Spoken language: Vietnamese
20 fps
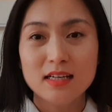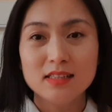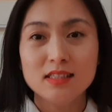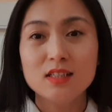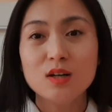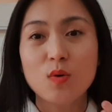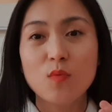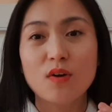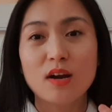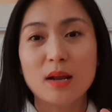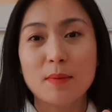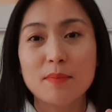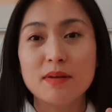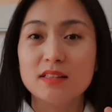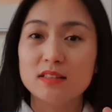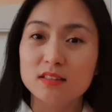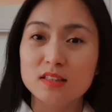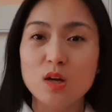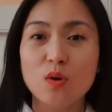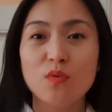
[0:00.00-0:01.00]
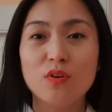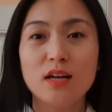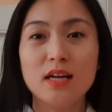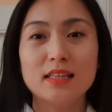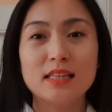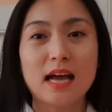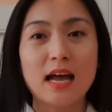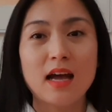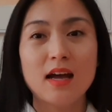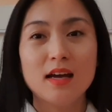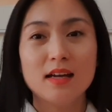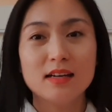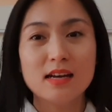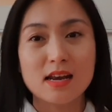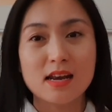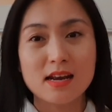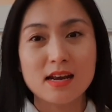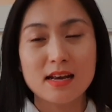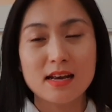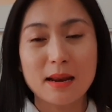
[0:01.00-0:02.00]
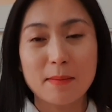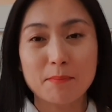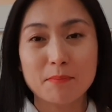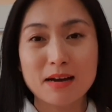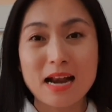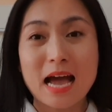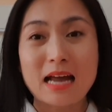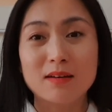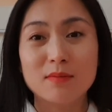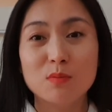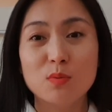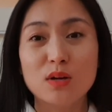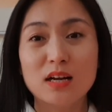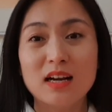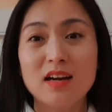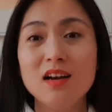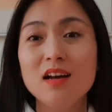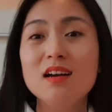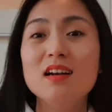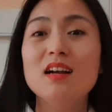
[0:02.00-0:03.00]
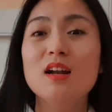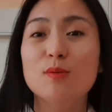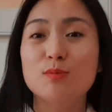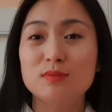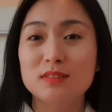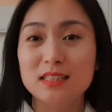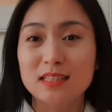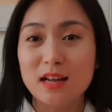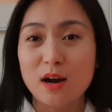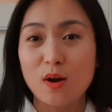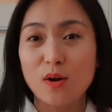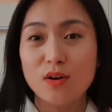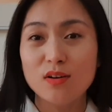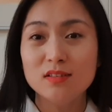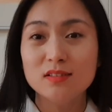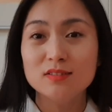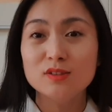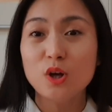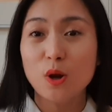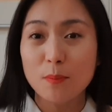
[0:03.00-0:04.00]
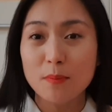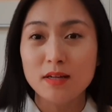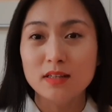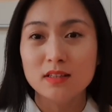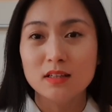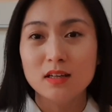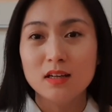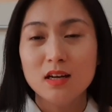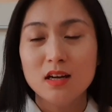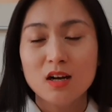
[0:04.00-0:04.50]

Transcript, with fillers: chứ không phải là mình giới thiệu với người ta để nhằm đạt một cái lợi lộc gì đó cho mình.